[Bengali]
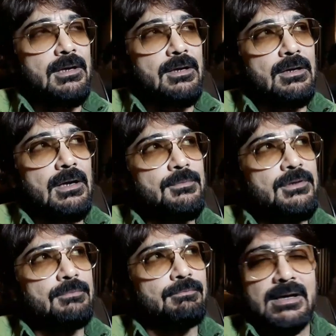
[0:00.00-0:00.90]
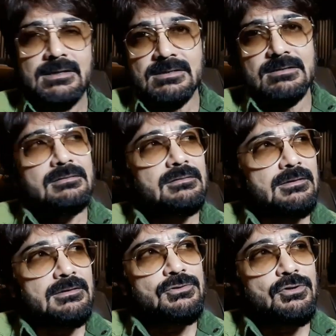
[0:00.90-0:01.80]
হ্যাপি মানে আমি ব্লেসড
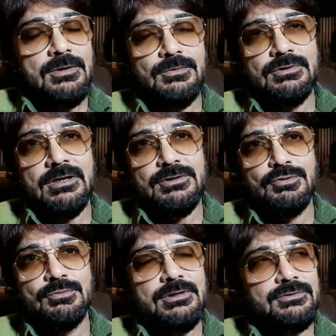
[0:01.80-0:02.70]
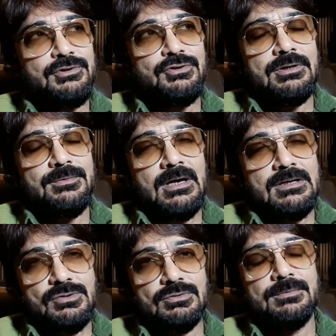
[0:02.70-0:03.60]
জয়ার মতো একজন অভিনেত্রীর সঙ্গে
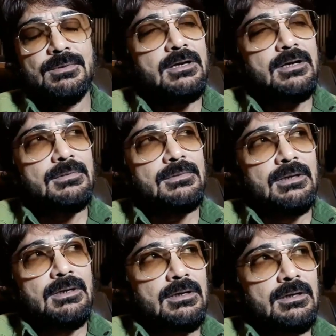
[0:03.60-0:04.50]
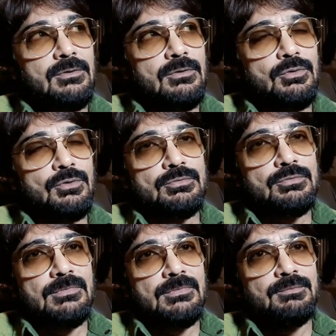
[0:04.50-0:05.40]
আমি কাজ করতে পারলাম কারণ
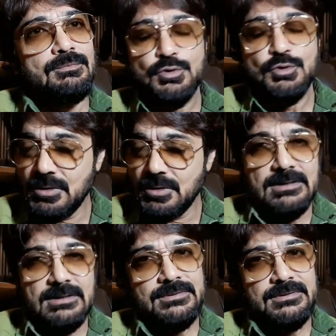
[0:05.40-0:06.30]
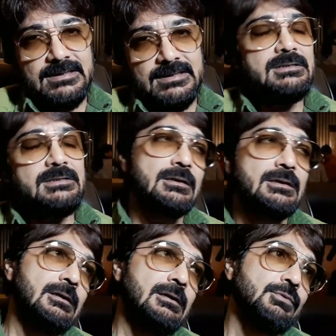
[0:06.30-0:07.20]
ওর প্রচুর কাজ আমি দেখেছি
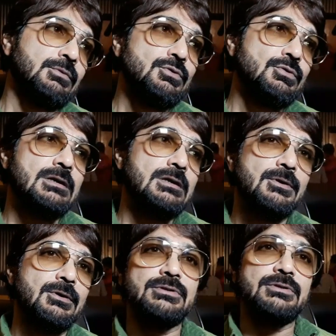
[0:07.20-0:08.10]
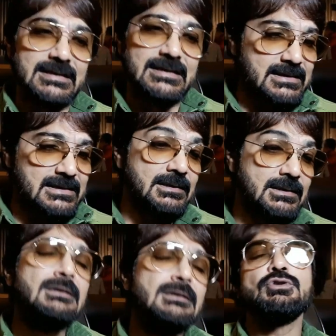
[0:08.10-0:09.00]
প্রচুর কাজ আমাকেও
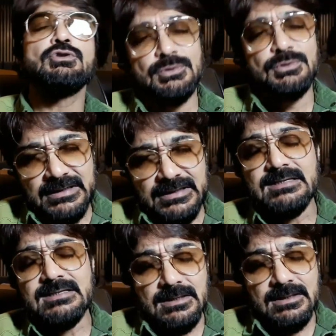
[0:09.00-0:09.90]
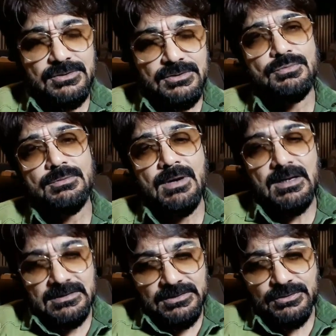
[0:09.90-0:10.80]
দেখিয়েছে ছবি তো দেখেইছি এখানকার
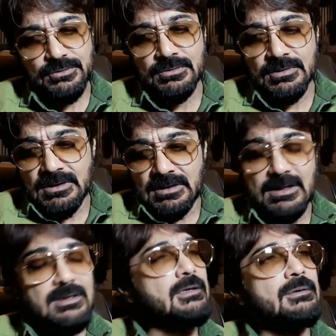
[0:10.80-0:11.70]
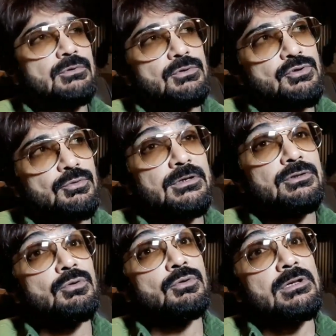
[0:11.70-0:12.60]
ছবি বাংলাদেশেরও গারিলার মতন
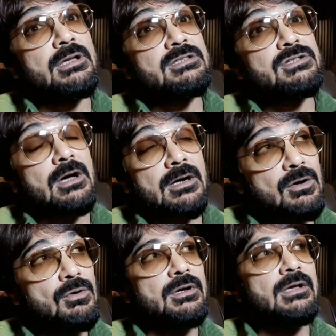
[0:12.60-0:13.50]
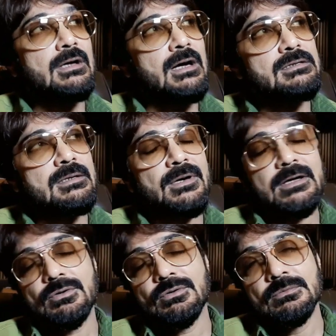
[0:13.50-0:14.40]
ছবি কিন্তু ওর এছাড়াও অনেক কাজ
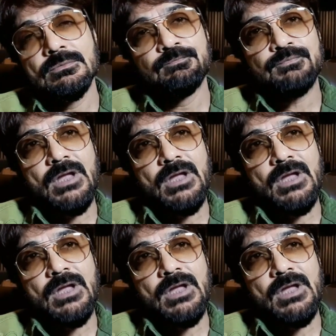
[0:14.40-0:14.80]
আমাকেও